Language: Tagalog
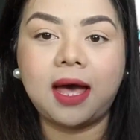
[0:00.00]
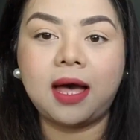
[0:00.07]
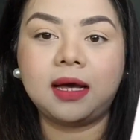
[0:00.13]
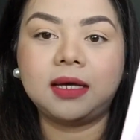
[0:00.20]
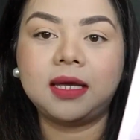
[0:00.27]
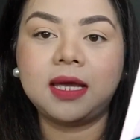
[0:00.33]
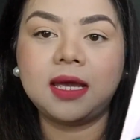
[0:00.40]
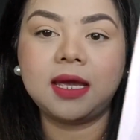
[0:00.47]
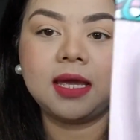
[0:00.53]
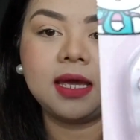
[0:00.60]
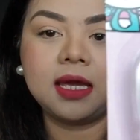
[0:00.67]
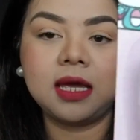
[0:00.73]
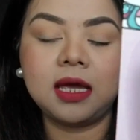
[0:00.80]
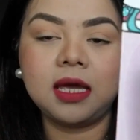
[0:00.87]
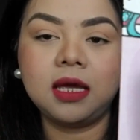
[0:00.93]

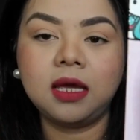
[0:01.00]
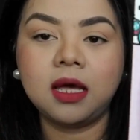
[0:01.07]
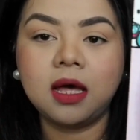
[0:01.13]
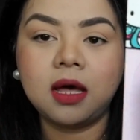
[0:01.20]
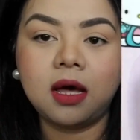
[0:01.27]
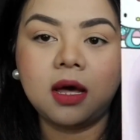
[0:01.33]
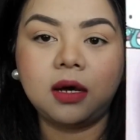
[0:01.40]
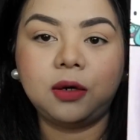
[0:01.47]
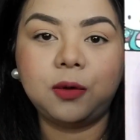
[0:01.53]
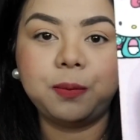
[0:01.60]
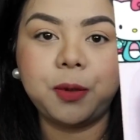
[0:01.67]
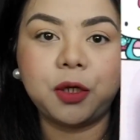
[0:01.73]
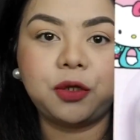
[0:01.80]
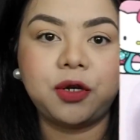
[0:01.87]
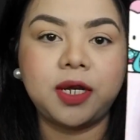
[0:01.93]
aking
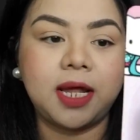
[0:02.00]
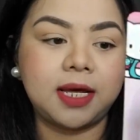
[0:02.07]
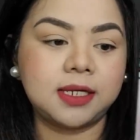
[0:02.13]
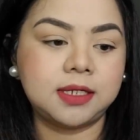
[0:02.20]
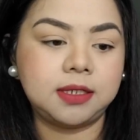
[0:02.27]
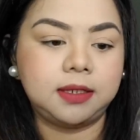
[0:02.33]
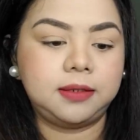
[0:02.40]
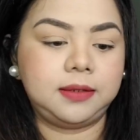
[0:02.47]
computer desk.